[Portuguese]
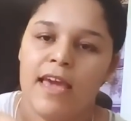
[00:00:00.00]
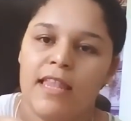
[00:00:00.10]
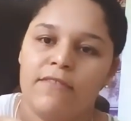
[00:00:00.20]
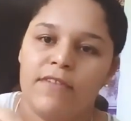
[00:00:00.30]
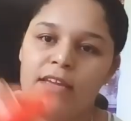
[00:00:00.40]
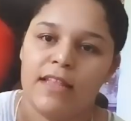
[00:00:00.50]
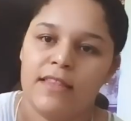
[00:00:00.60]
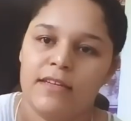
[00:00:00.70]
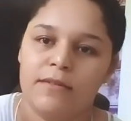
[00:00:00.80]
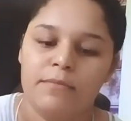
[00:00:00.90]
Ela vem a
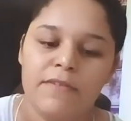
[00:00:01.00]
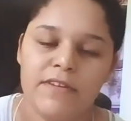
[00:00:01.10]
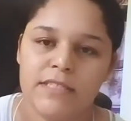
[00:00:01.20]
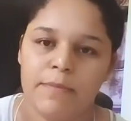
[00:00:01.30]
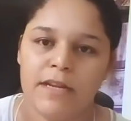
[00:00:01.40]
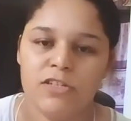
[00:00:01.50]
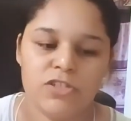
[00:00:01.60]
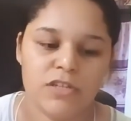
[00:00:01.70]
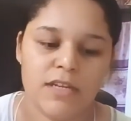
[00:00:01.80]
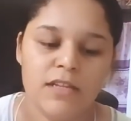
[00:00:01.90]
tampa, vem
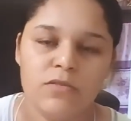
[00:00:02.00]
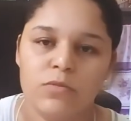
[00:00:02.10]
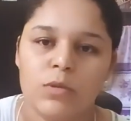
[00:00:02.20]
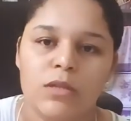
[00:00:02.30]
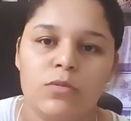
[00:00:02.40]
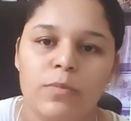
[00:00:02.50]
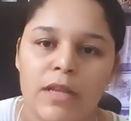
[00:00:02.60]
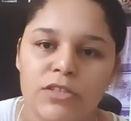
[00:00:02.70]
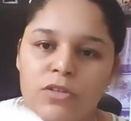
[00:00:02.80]
separadinha, né, tudo tá no